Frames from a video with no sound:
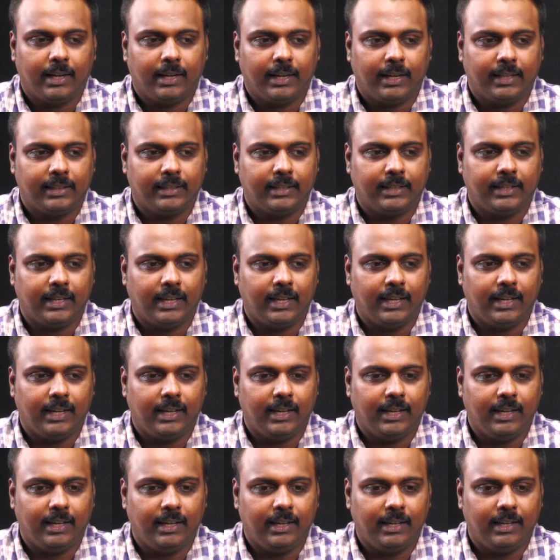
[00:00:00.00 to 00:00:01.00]
கிட்டத்தட்ட
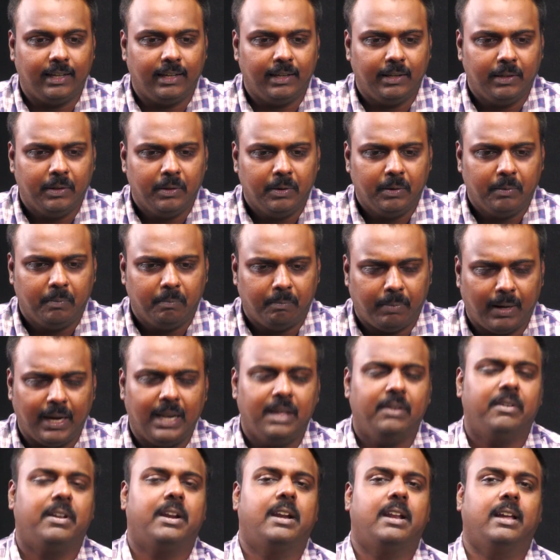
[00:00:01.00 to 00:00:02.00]
பல
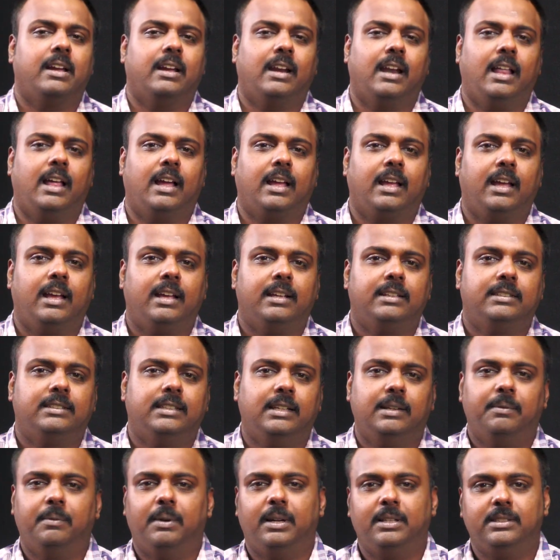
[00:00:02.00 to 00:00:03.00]
வருடங்களாக
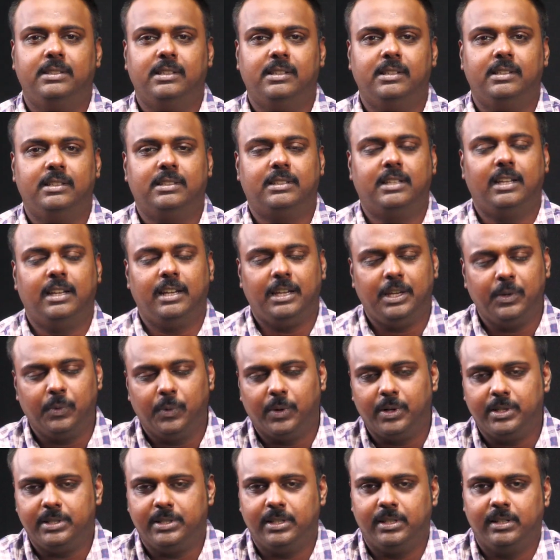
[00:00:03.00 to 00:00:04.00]
சினிமா ஜேர்னலிஸ்ட்ல ரீ
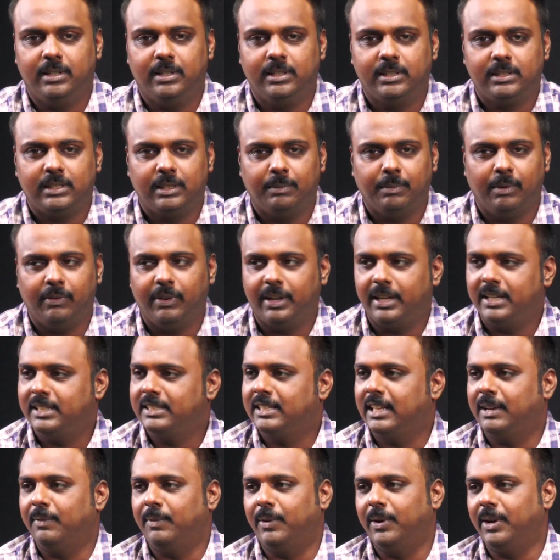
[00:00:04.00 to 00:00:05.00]
ஒன் ஜேர்னலிஸ்ட் நம்ம வெற்றி
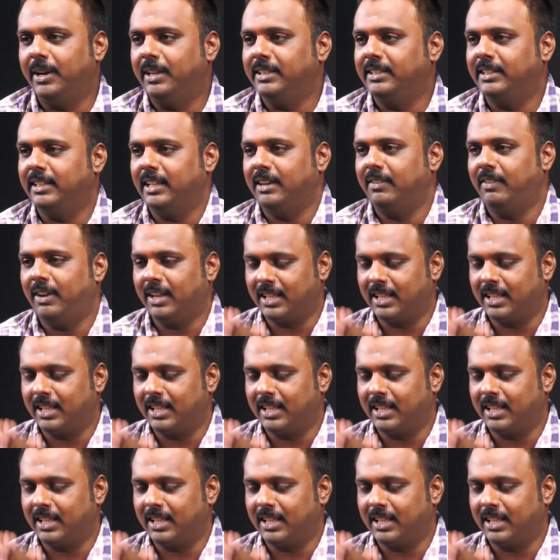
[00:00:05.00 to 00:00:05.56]
சார் நம்மளோட இணைஞ்சிருக்காரு